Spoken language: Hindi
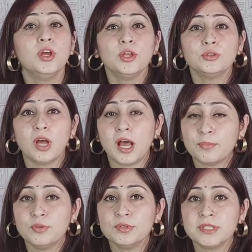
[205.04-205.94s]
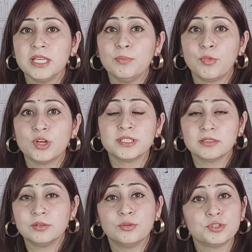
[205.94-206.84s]
तो आपको उनसे बहुत ज़्यादा
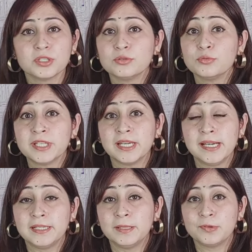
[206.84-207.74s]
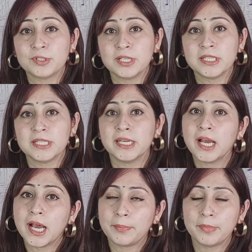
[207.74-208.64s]
क्वेश्चन उनसे रिलेटेड पूछने की जगह ना
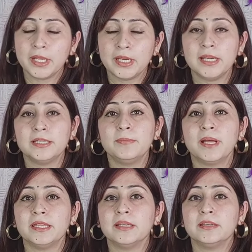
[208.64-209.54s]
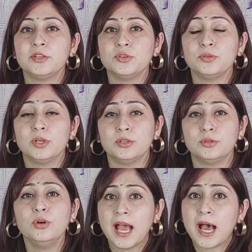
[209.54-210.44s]
अपने रिलेटेड बातें करनी शुरू कर दो
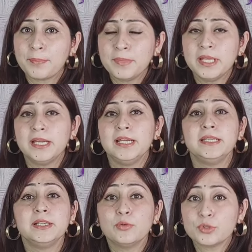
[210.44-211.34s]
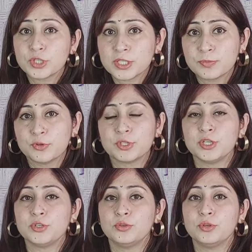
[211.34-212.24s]
अपने रिलेटेड क्वेश्चन पूछने
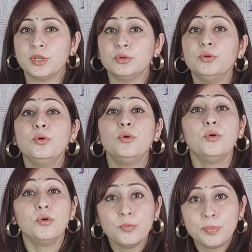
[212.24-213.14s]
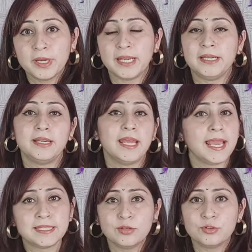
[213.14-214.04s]
शुरू कर दो ओपन एंडेड
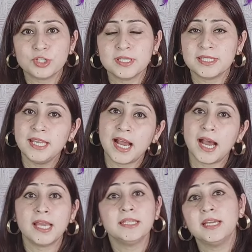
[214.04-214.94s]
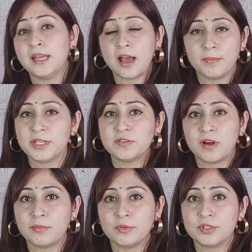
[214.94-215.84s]
ऐसे क्वेश्चंस नहीं हाँ या ना में जवाब
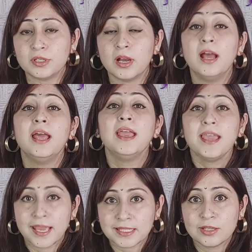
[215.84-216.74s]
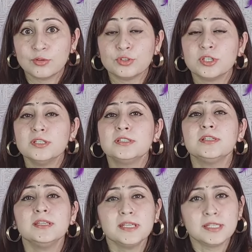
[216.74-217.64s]
हो जिनका ऐसे क्वेश्चंस
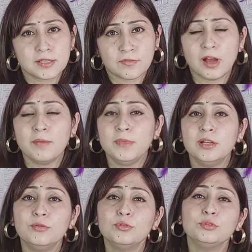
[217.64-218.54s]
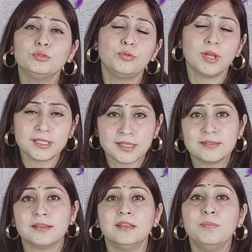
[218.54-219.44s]
जिनके जवाब में ना उनको थोड़ा सा
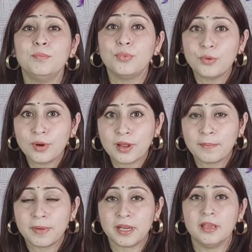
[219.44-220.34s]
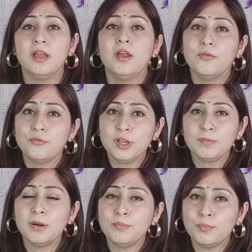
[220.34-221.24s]
ज़्यादा बोलना पड़े वो एक
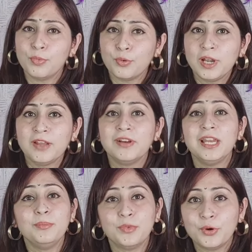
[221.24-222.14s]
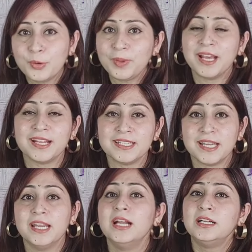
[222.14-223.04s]
बार बोलने वाले मोड में आ जाए
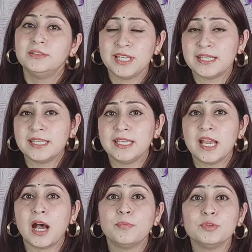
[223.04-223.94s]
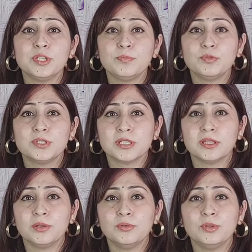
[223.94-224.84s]
जैसे कि आप उनसे पूछ सकते
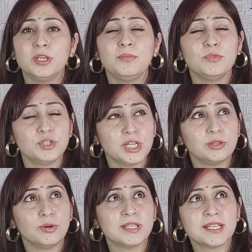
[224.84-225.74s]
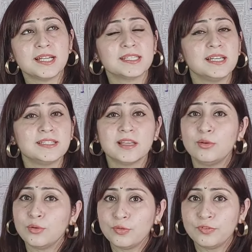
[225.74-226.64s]
हो कि मुझे थोड़ा सा आजकल ऐसा
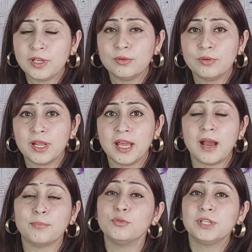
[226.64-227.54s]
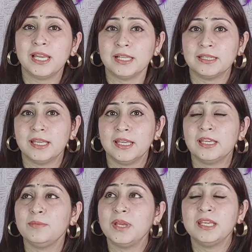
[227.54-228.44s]
लो फील हो रहा है आपको क्या लगता है कि
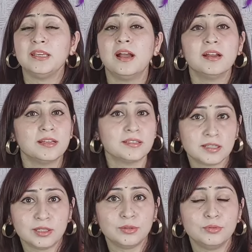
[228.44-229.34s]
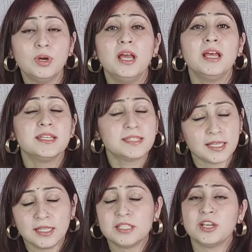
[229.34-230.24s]
मैं क्या कर सकती हूँ ज़्यादा
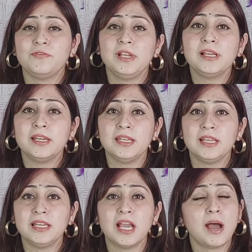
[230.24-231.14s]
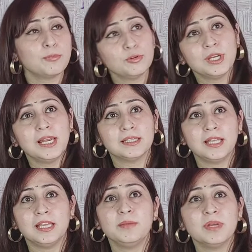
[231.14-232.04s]
अच्छा फील करने के लिए आपको क्या लगता है
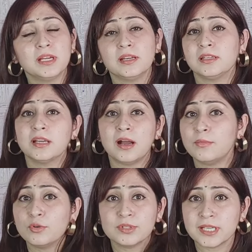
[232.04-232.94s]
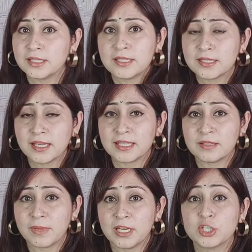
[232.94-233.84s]
कि मैं घर के कामों को ज़्यादा अच्छे से कैसे
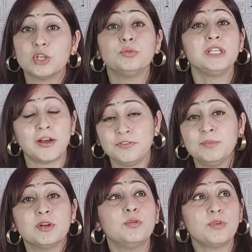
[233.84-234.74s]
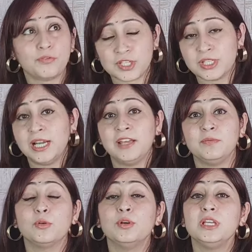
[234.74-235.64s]
मैनेज करूँ या फिर मेरे को प्रोफेशनल लाइफ में
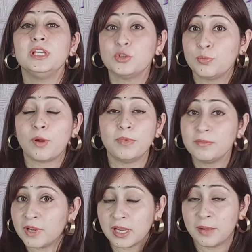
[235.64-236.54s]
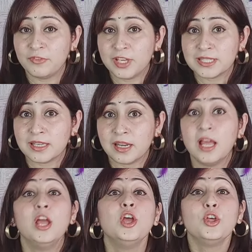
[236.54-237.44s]
कोई इशू प्रॉब्लम अगर हम फेस करें
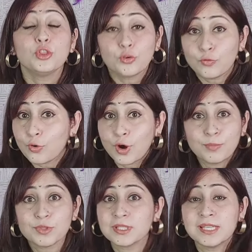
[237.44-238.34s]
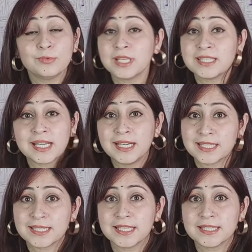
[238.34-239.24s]
तो वो हम उसमें उनके साथ
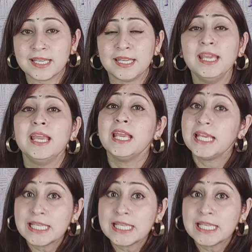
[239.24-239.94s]
डिस्कस करें इस